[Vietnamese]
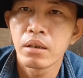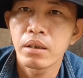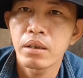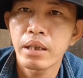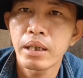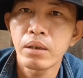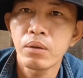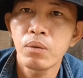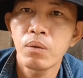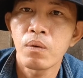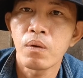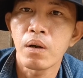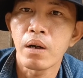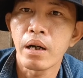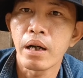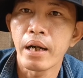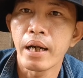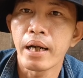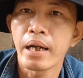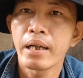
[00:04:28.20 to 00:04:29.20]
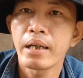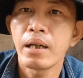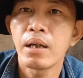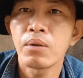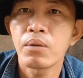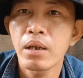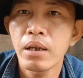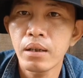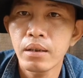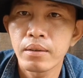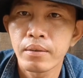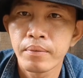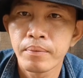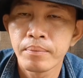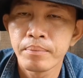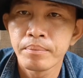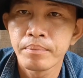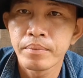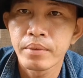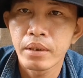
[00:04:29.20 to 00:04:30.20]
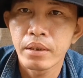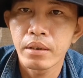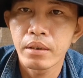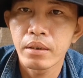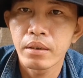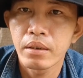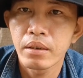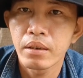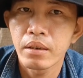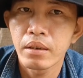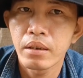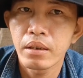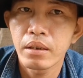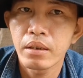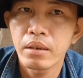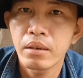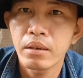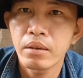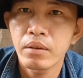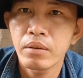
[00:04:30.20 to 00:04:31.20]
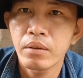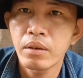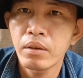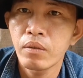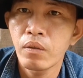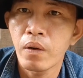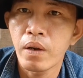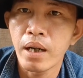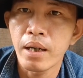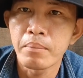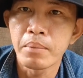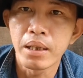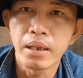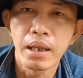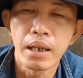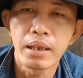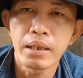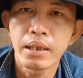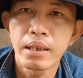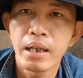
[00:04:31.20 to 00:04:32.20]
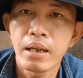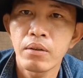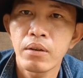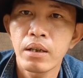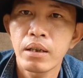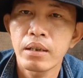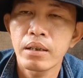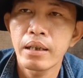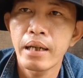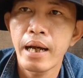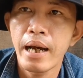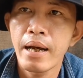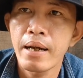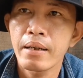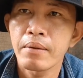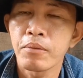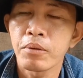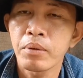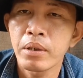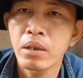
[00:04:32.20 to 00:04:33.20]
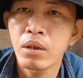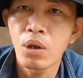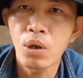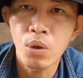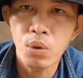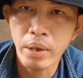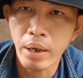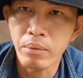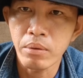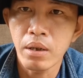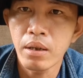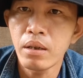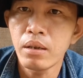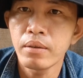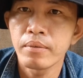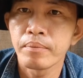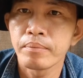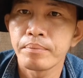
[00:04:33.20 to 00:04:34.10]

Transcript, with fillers: Khánh Hòa hay đâu đó à, Khánh Hòa Bình Thuận gì đâu đó ra một cái cô nào đó